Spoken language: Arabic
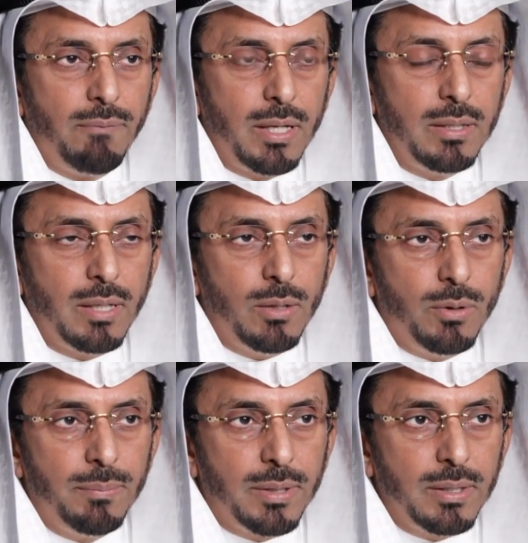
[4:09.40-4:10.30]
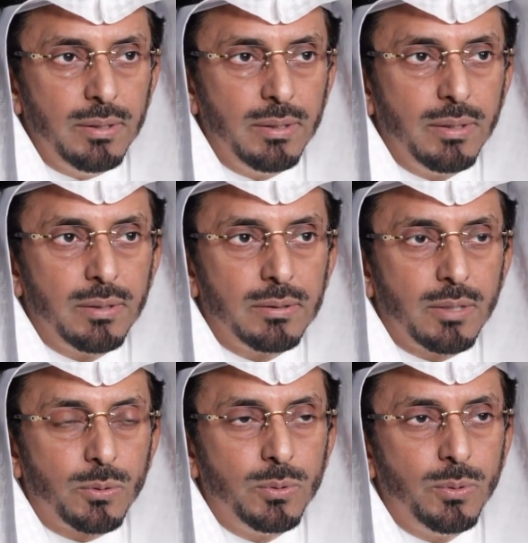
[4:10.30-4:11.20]
فإن العمرة
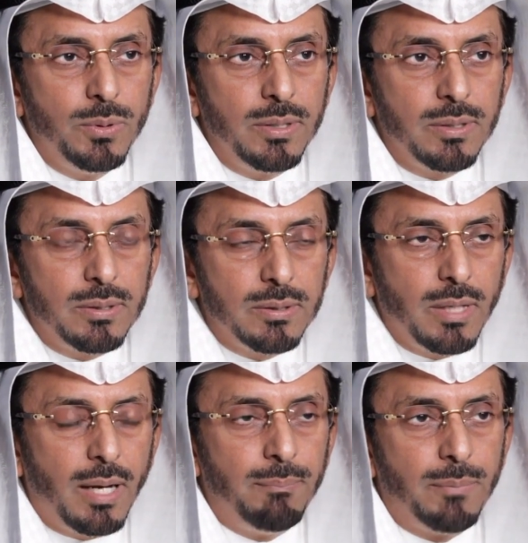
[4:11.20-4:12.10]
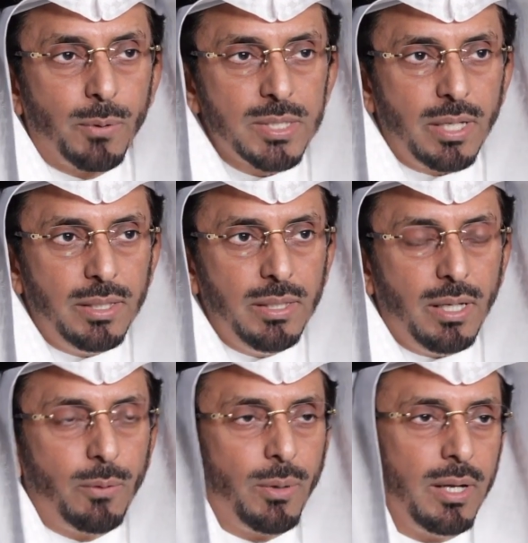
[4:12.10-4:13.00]
تكون تامة
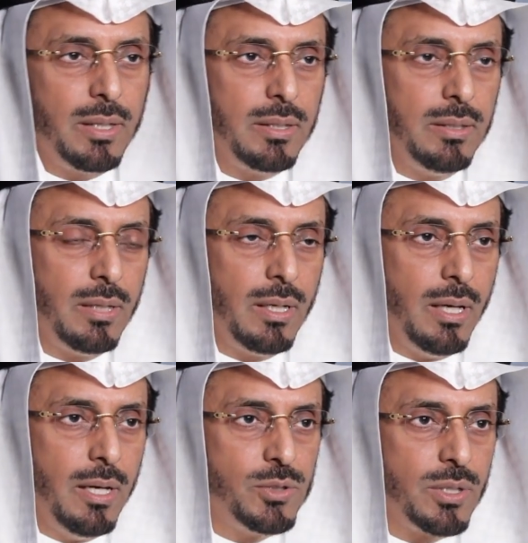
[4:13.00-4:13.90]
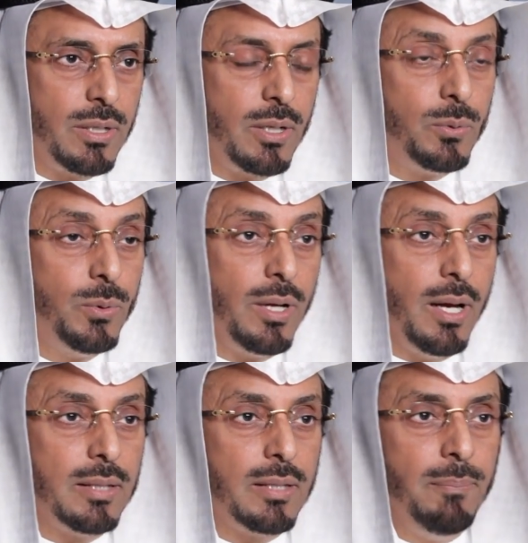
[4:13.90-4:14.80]
وصحيحة ولكن الأجر يكون
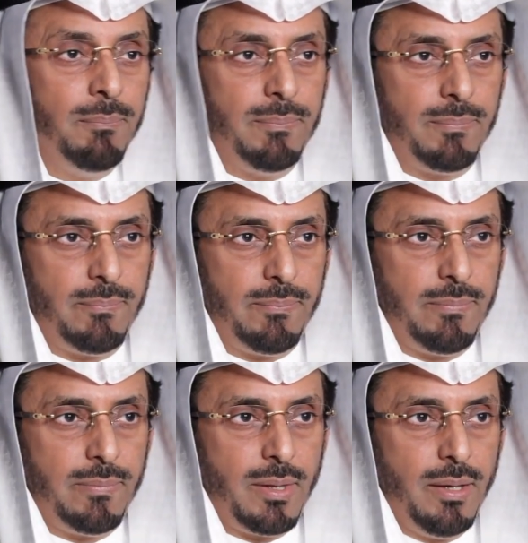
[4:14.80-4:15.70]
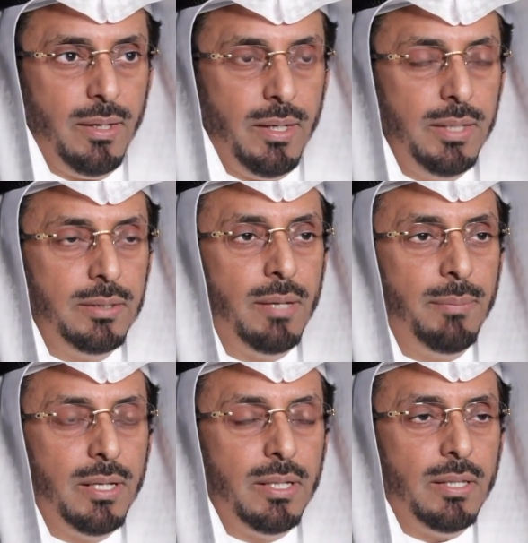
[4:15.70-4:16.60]
أتم
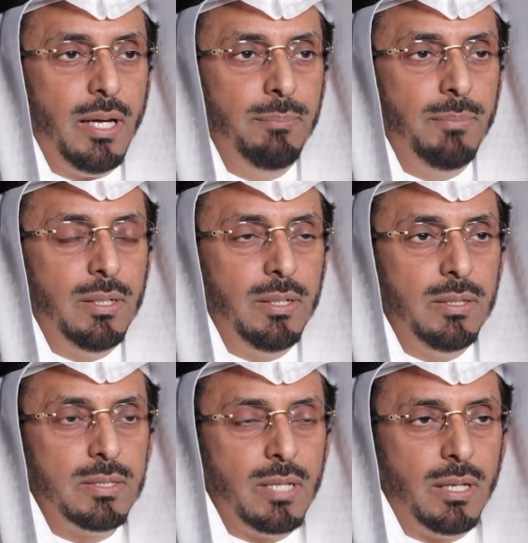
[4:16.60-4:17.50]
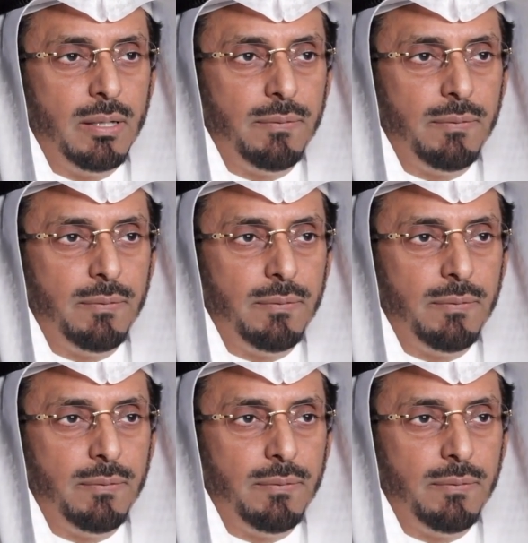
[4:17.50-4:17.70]
عندما يتحمل الانسان